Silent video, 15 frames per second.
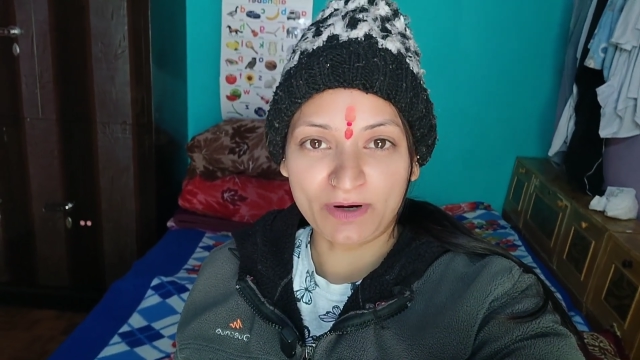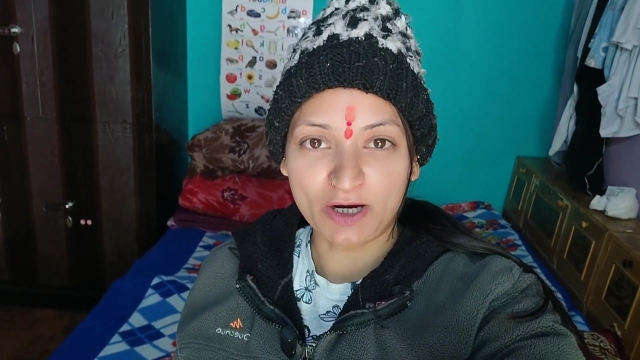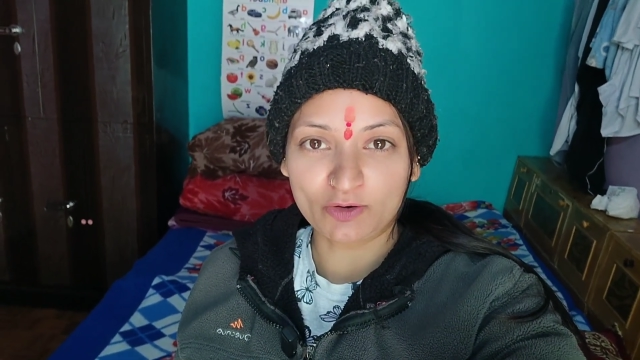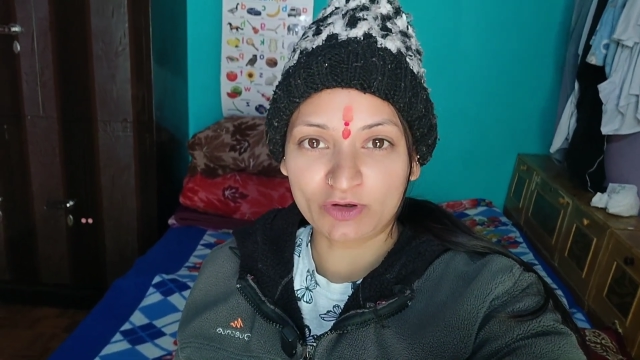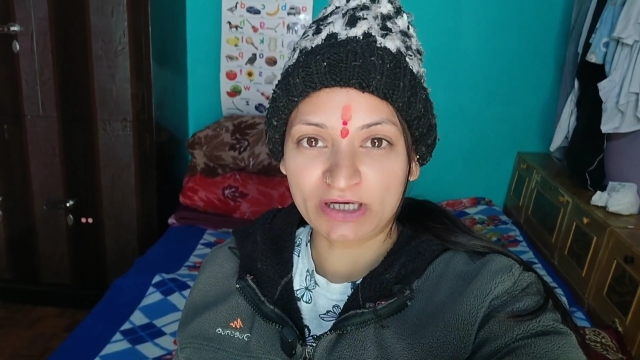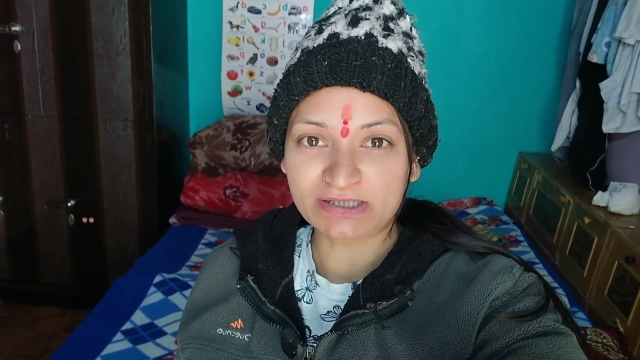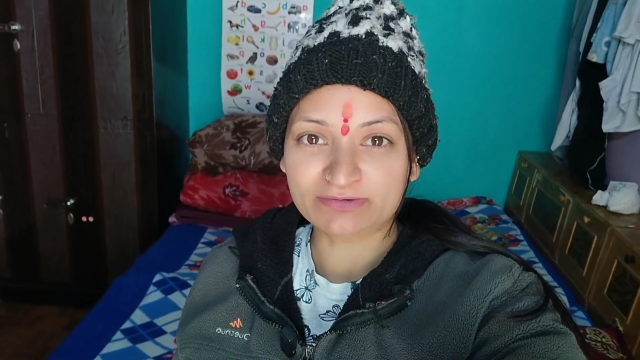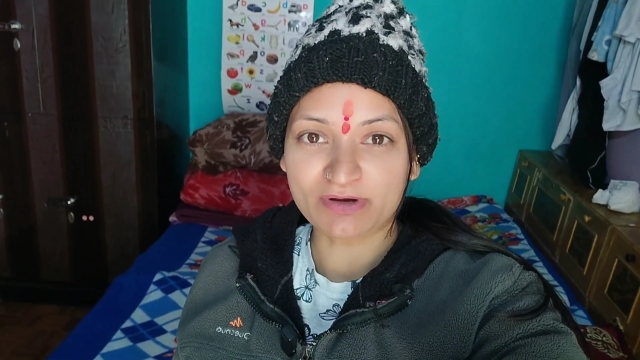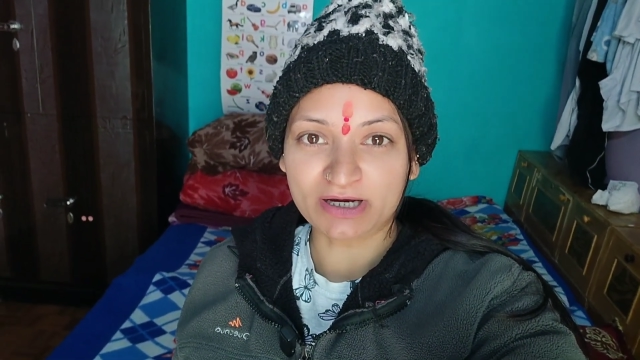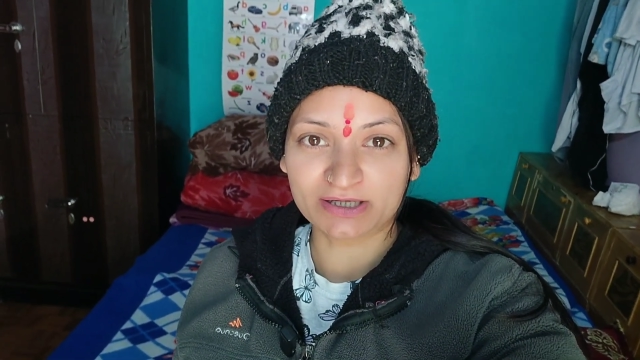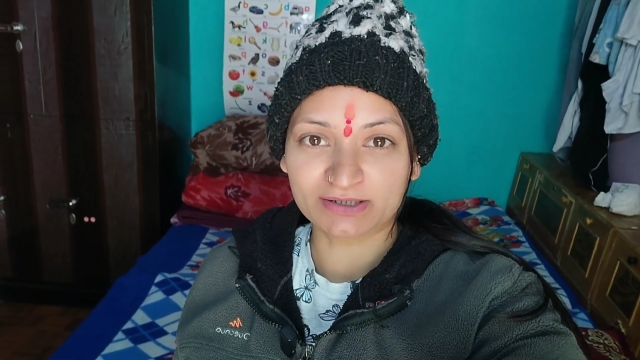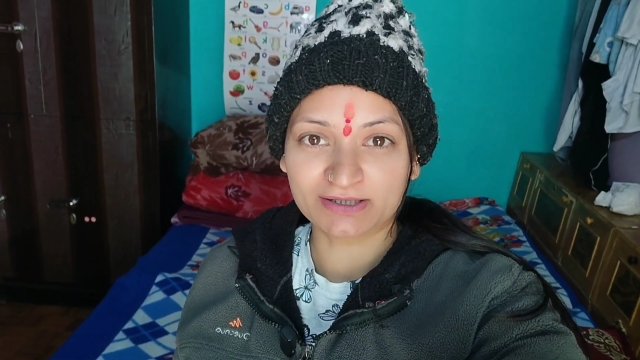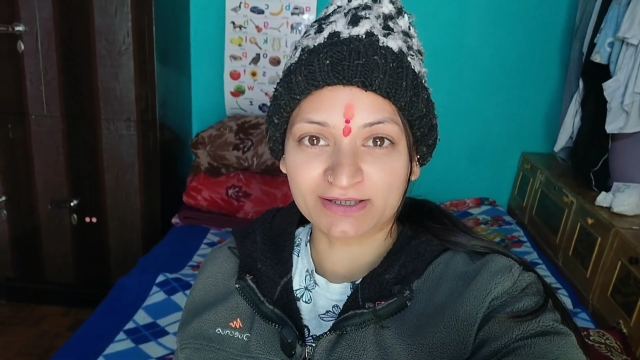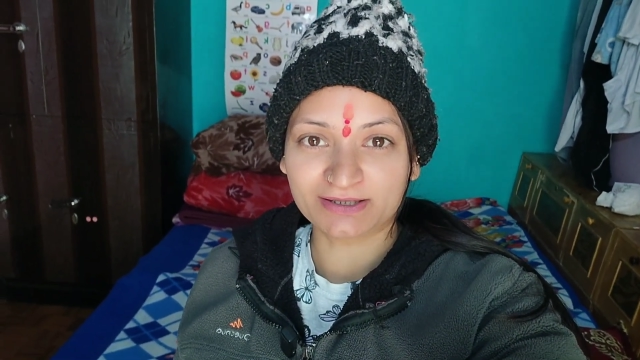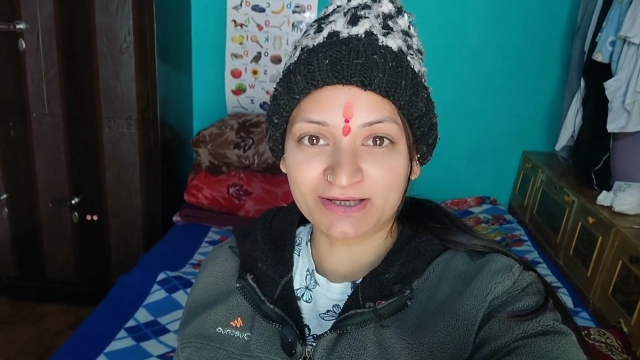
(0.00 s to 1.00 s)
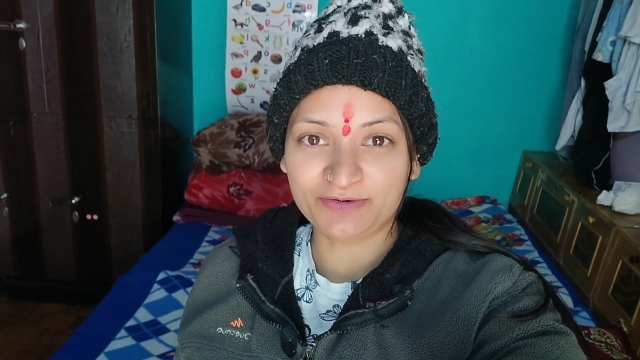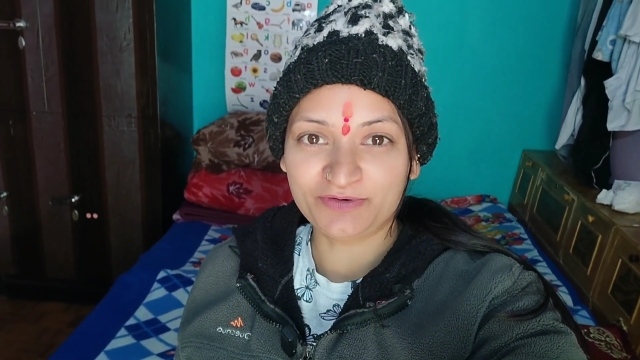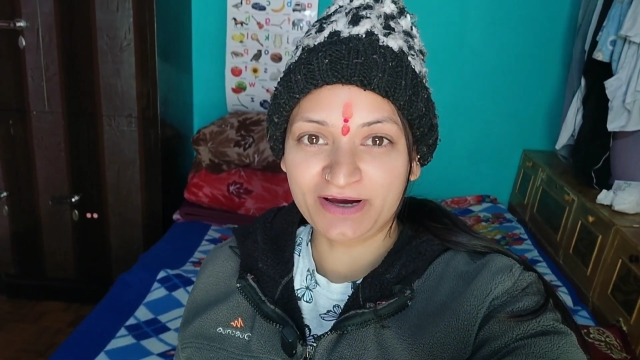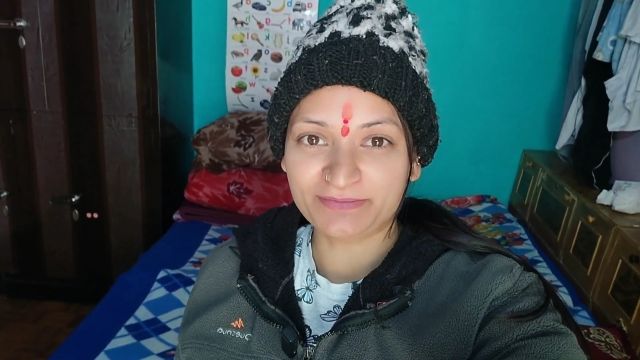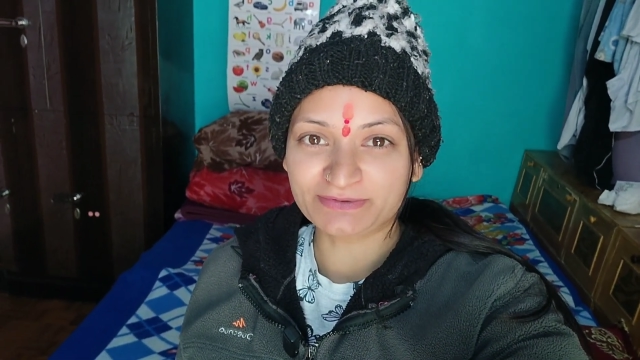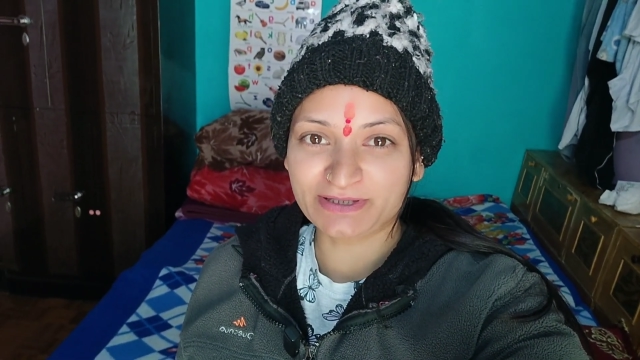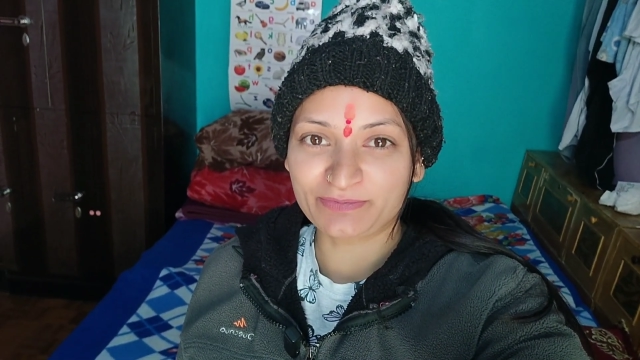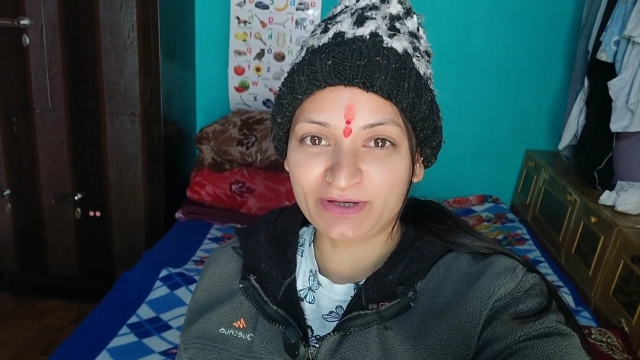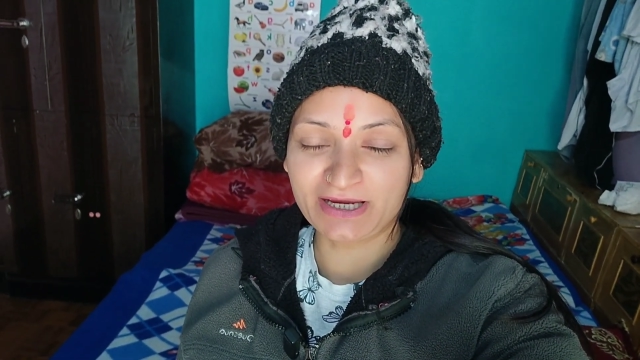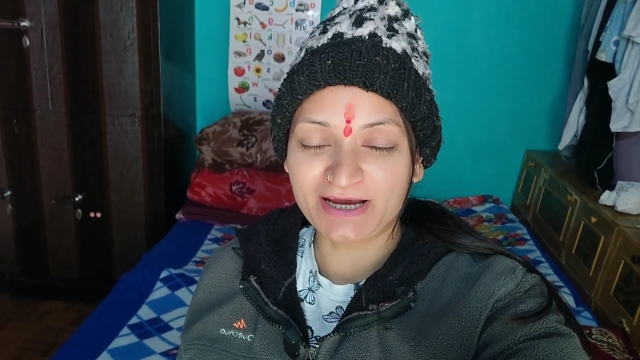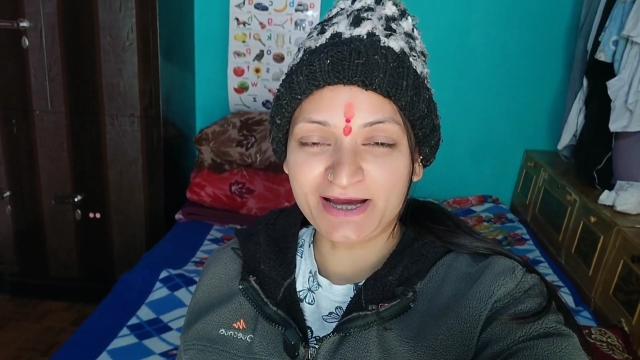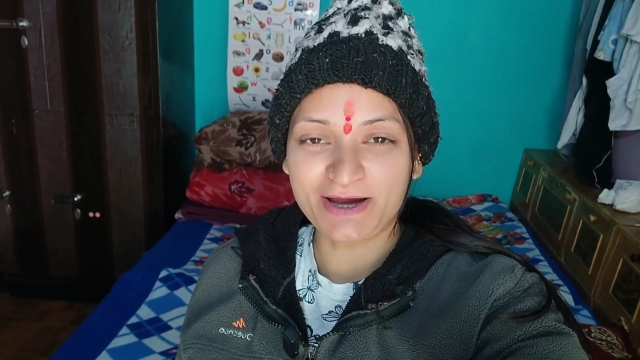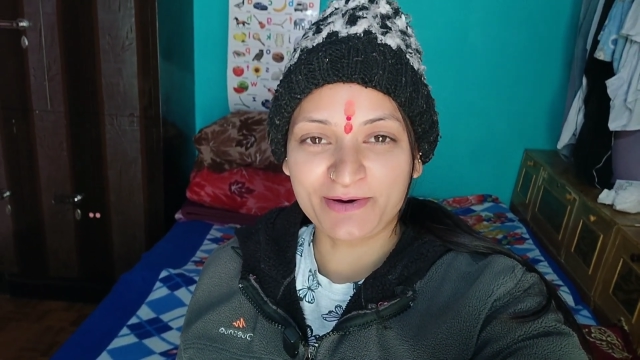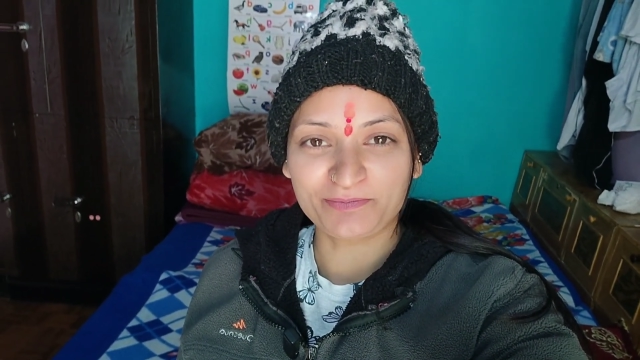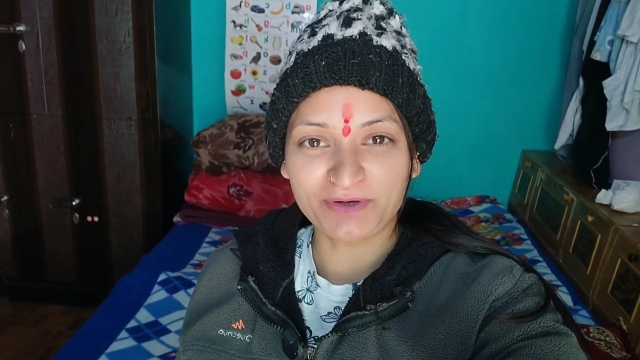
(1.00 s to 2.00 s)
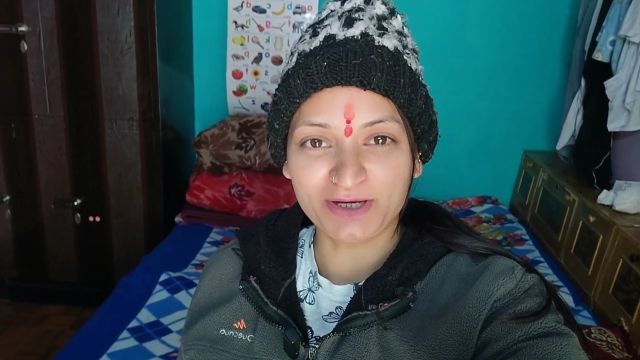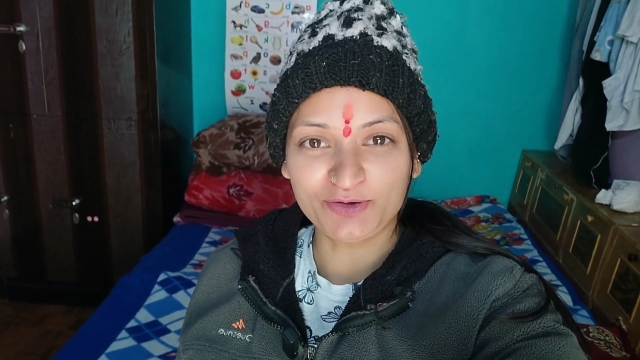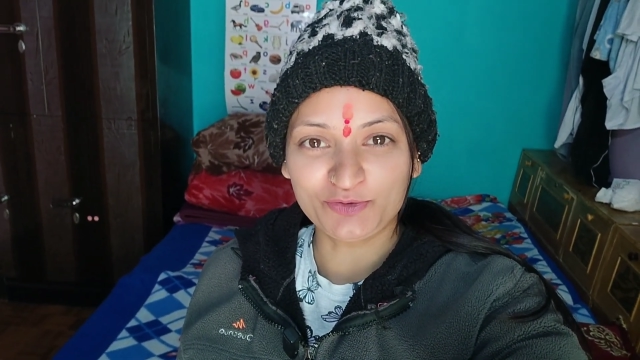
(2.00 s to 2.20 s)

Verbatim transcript: मैं भावना स्वागत करती हूं आप सभी का